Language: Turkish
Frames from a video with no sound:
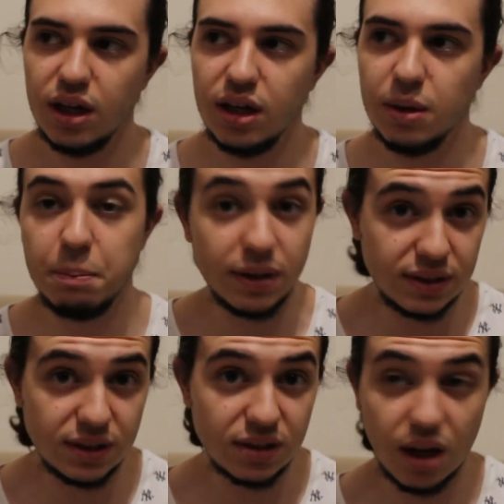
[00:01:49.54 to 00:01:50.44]
E,
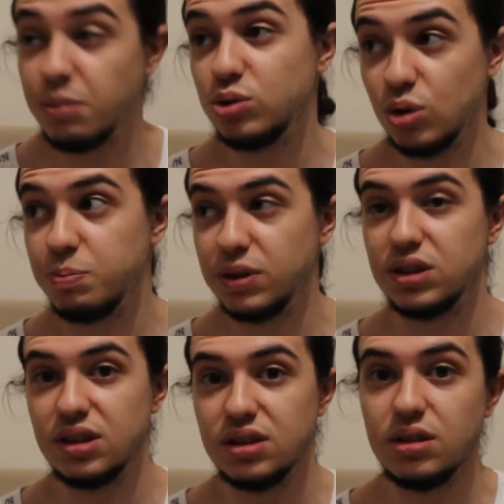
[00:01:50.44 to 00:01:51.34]
basit ama çok
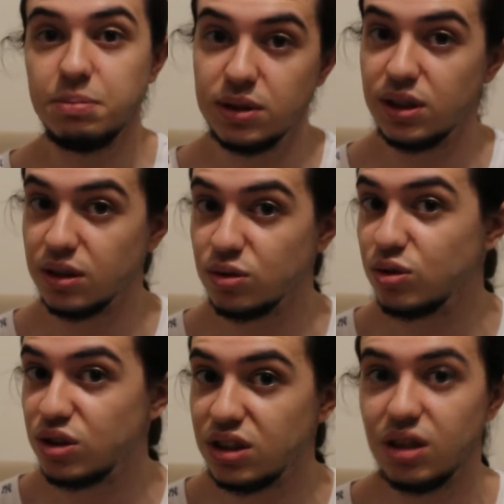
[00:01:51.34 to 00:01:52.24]
başarılı bir
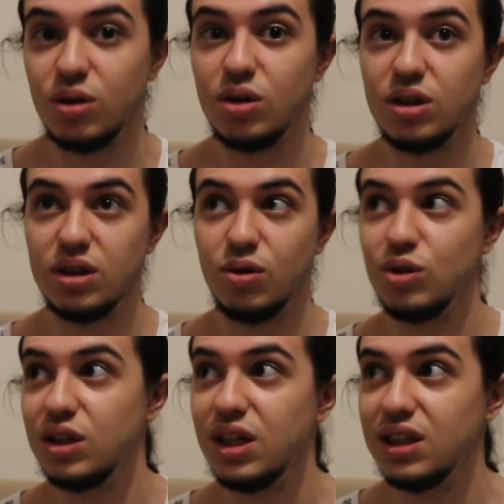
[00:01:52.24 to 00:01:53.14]
teknoloji
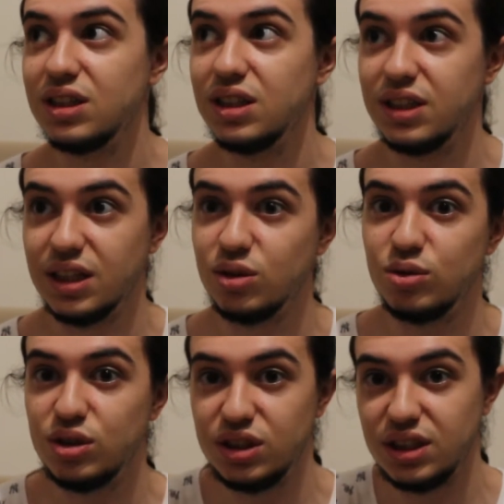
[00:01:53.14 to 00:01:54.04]
olarak
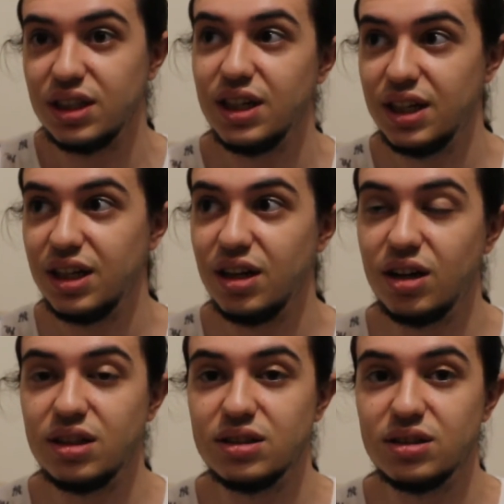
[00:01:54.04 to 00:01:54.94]
teknoloji
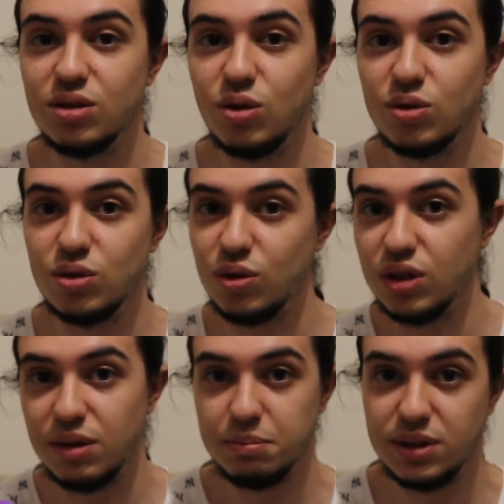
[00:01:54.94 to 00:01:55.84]
alanında ol,
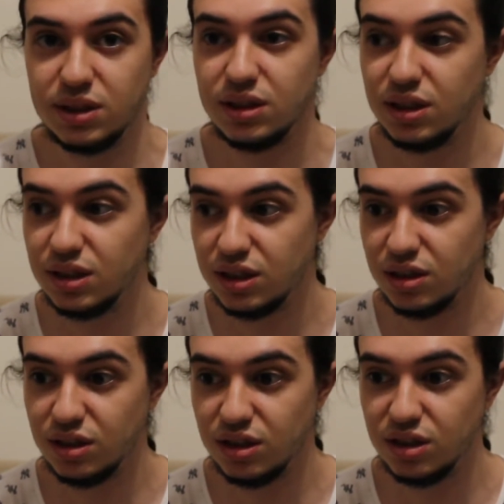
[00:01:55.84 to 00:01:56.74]
olan bir
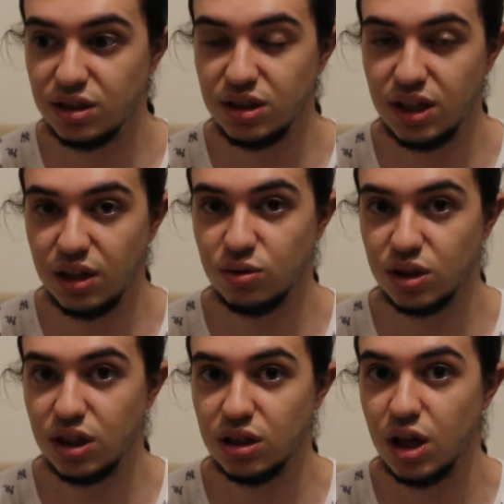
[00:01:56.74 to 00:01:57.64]
e, yer
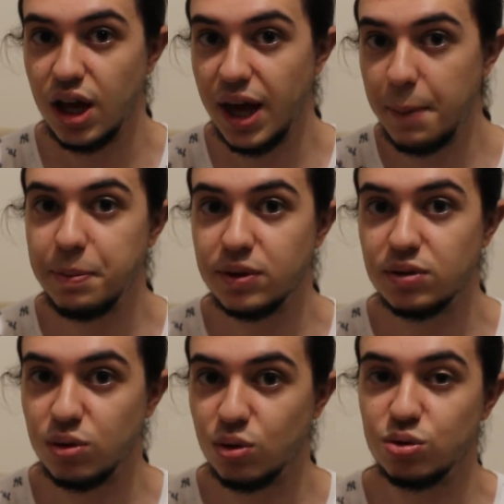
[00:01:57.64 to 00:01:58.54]
olarak Apple
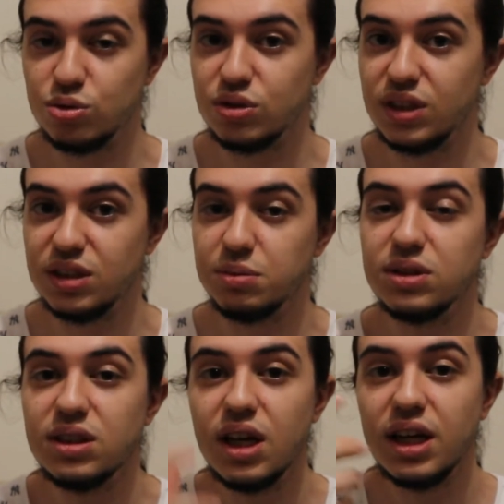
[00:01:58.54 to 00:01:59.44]
logosunu
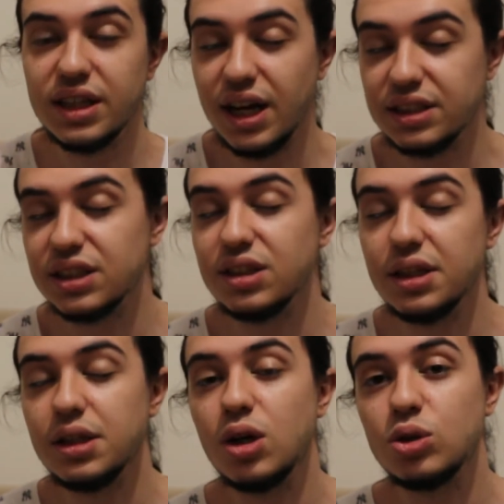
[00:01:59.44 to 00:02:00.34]
seçmesi
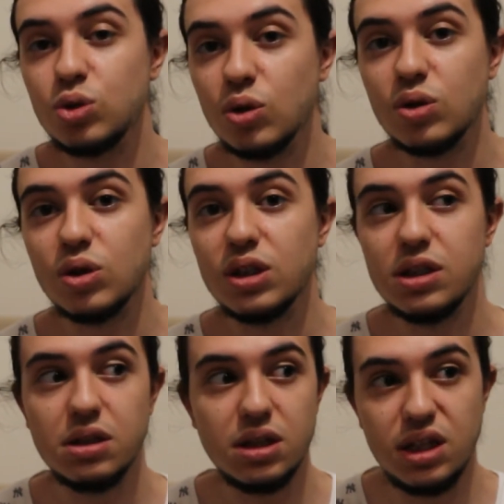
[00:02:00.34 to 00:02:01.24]
gerçekten çok
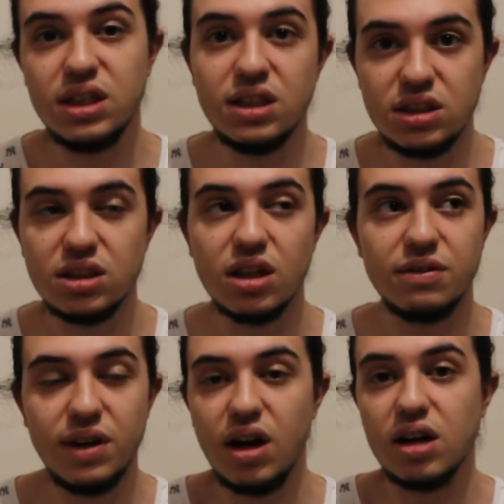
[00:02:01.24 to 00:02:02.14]
ilginç
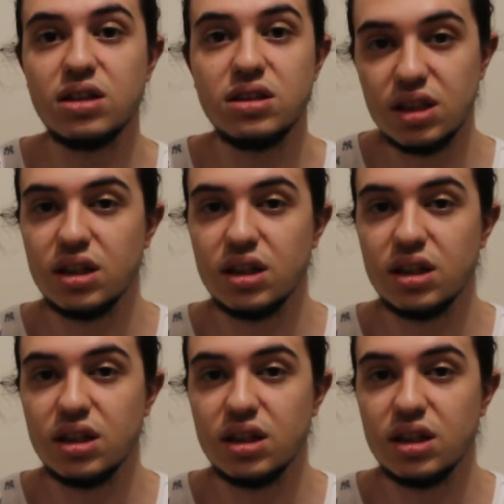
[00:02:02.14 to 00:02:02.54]
ve akılda